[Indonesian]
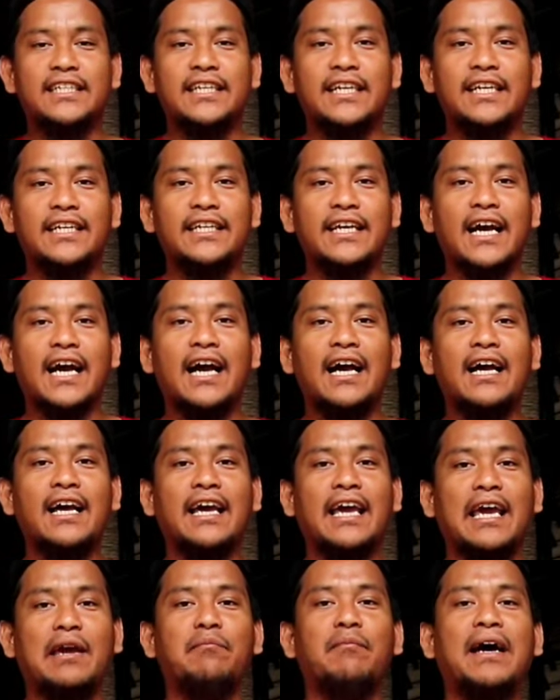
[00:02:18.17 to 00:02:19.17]
sini dia
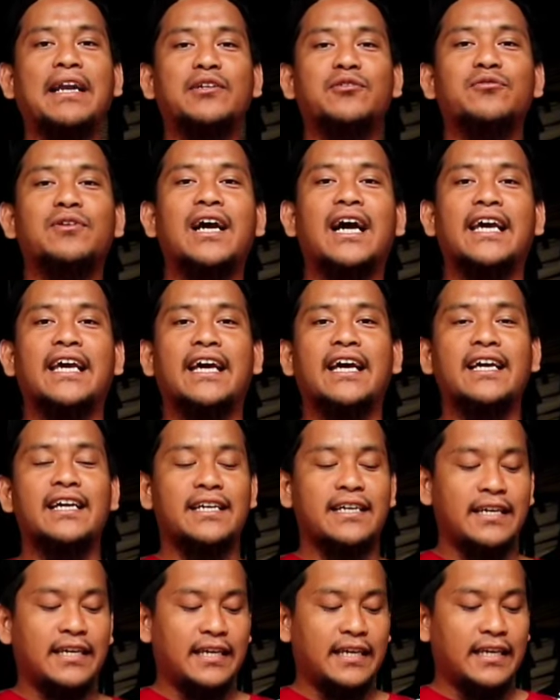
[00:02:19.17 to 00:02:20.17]
hemat juga ya.